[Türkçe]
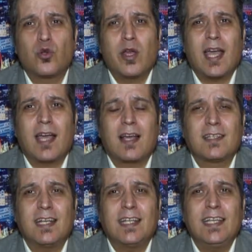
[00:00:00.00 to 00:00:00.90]
euroya
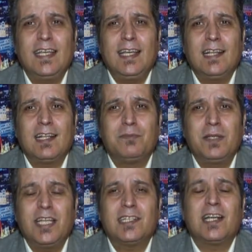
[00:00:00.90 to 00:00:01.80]
kadar
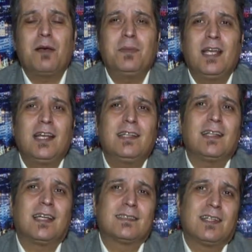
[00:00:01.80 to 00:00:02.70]
iklim ikramiyeleri
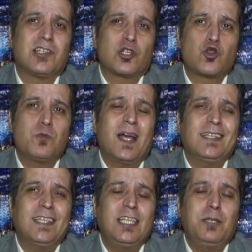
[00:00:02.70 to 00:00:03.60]
dağıtılacak.
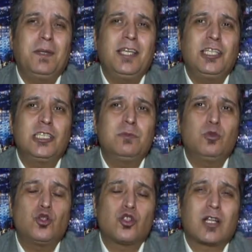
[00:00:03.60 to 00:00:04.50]
Şubat
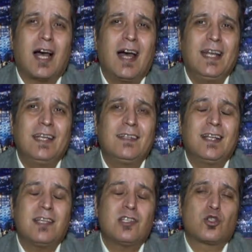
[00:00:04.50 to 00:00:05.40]
2023
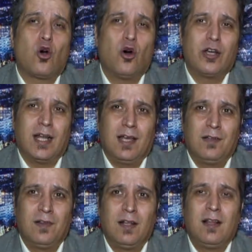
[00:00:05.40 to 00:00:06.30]
tarihinden sonra.
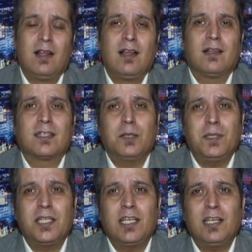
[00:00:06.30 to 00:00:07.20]

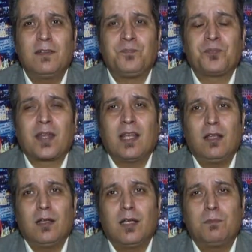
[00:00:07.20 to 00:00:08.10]
Tabii ki
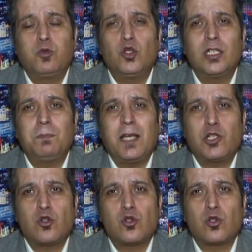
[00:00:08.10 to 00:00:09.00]
e, bu yıl
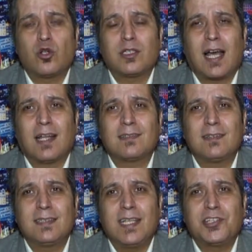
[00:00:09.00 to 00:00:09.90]
500 euro
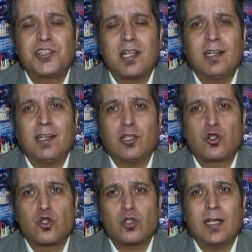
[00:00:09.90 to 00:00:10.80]
dağıtıldı yetişkinlere,
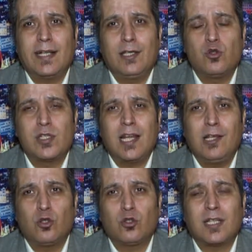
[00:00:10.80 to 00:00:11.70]
çocuklara
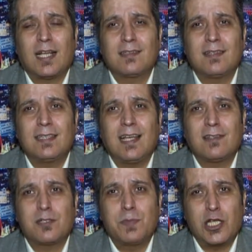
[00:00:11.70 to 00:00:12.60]
250 euro dağıtıldı.
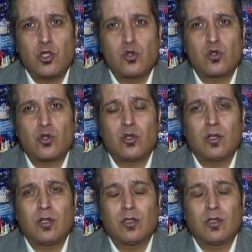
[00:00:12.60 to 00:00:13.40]
Yalnız 500 euro